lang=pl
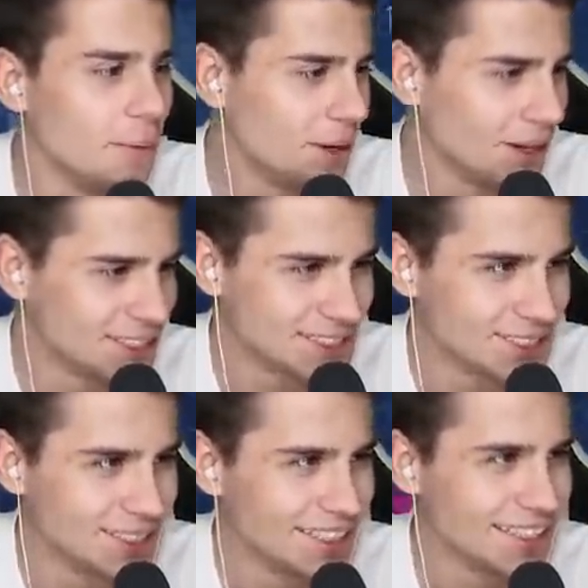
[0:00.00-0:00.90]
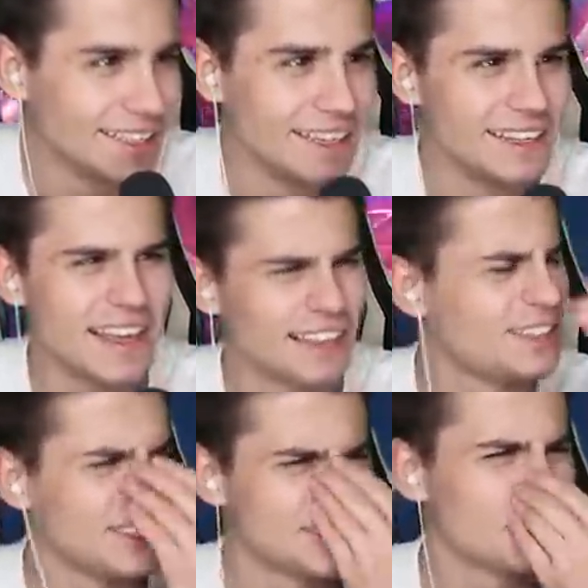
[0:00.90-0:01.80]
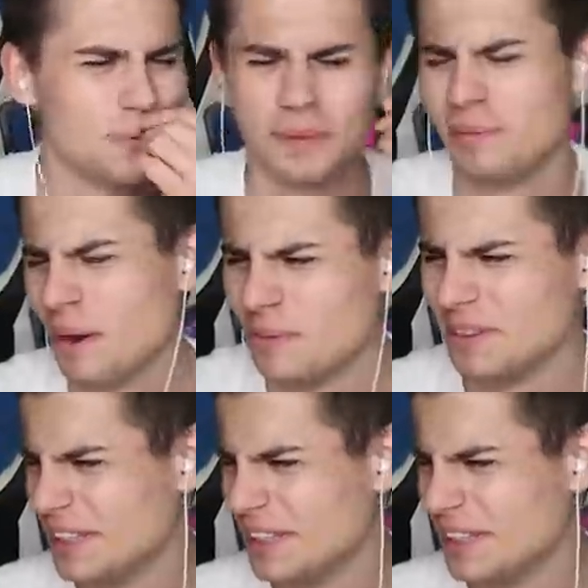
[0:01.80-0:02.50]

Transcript: Po prostu. Nie, to jest głupi poziom.